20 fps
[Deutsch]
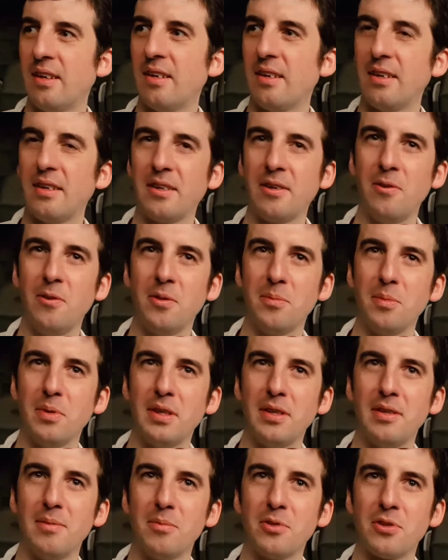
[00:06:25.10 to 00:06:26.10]
äh, da hört man
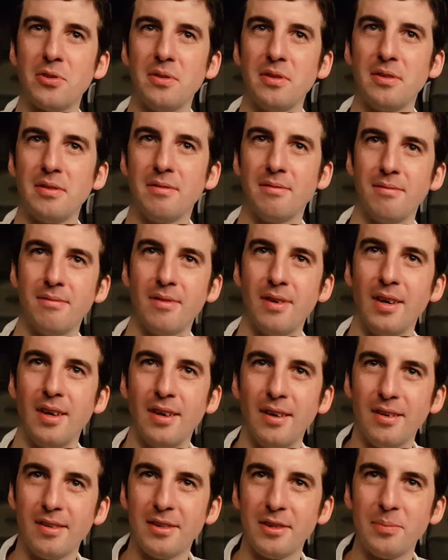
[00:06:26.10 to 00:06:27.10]
dann immer schon
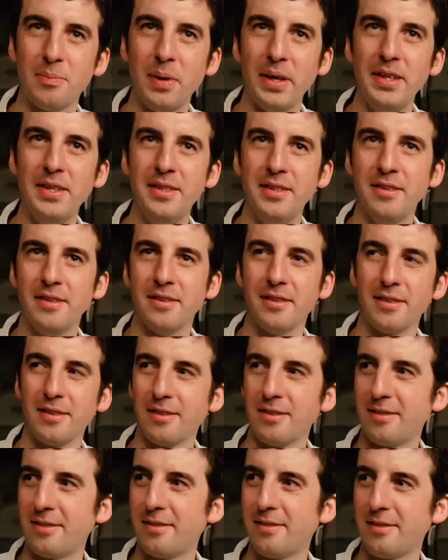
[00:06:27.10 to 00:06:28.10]
das Bellen
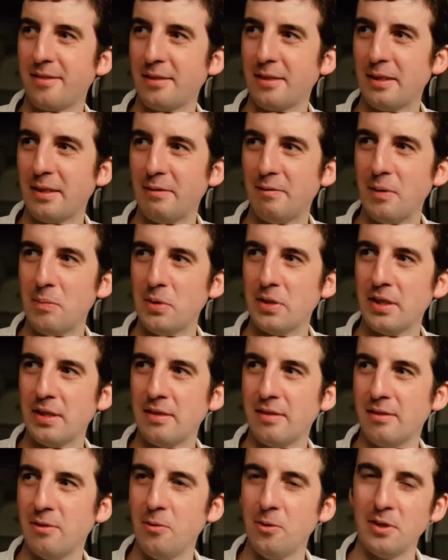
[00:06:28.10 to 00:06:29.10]
und wenn man
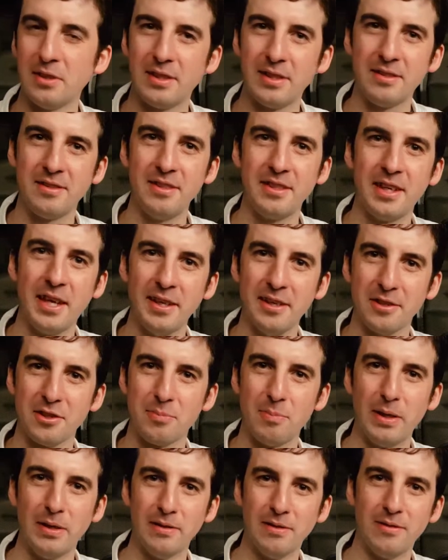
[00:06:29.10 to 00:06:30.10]
dann hört, dass die Kette
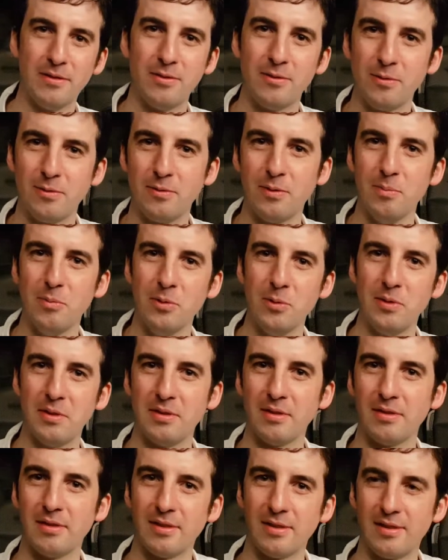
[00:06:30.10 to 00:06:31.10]
spannt vom Hund
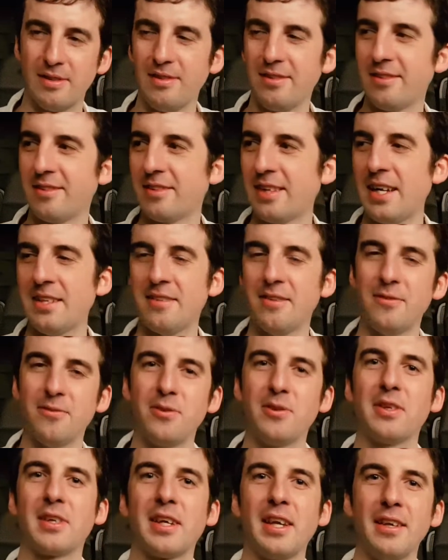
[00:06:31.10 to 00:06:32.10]
und dieses Rasseln
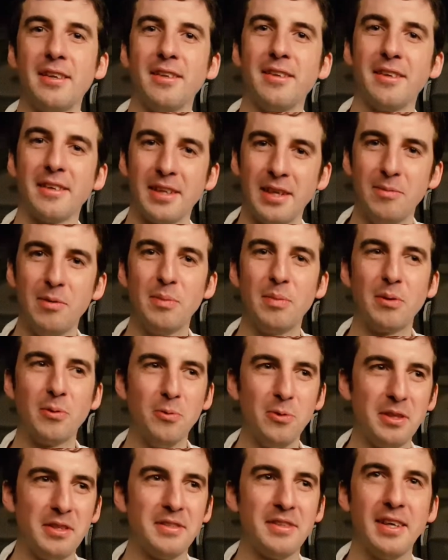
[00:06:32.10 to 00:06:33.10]
von der Kette, da kann man
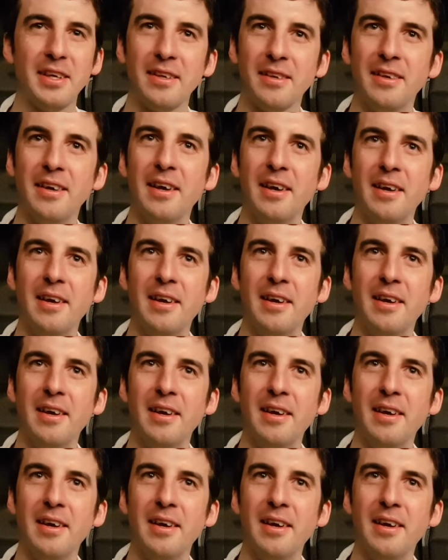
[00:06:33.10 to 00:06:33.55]
beruhigt sein.